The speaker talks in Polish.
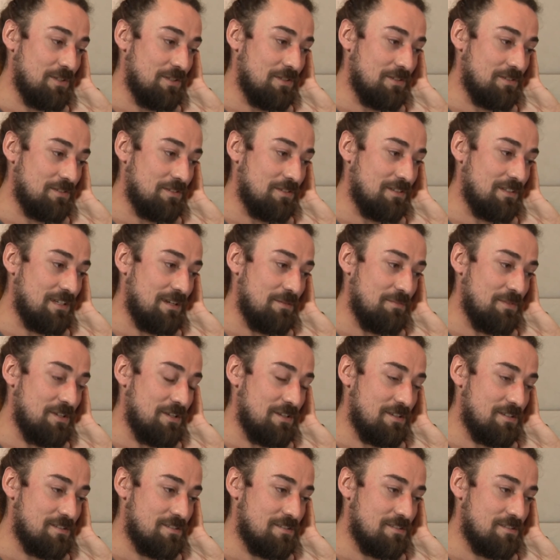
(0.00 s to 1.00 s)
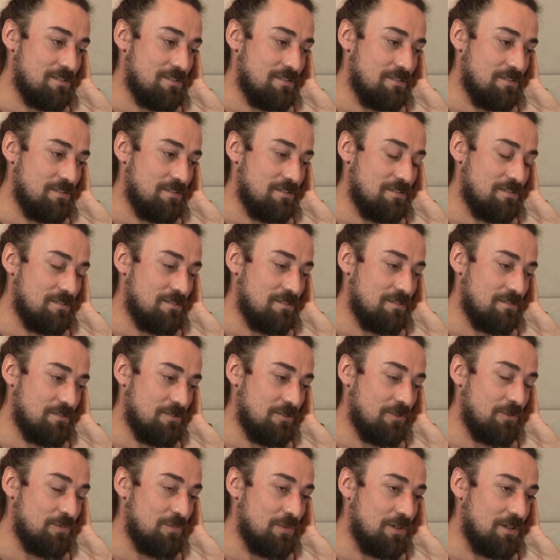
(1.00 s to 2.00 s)
no to tam jest, jest, jest
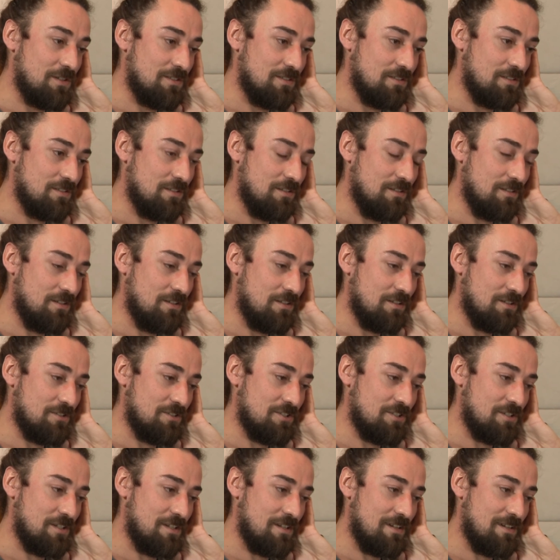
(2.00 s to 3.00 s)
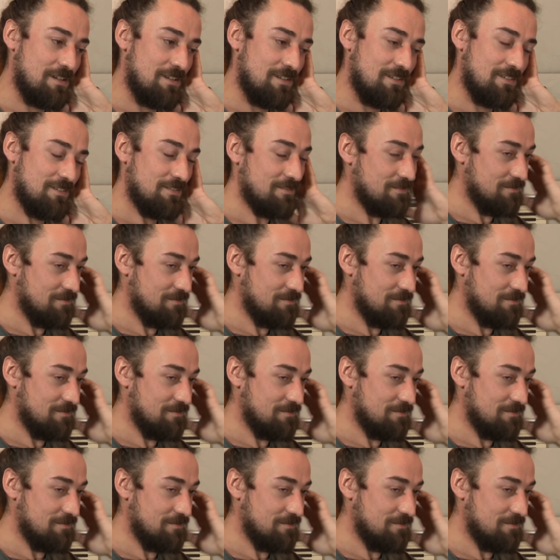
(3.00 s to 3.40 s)
grubo, tylko że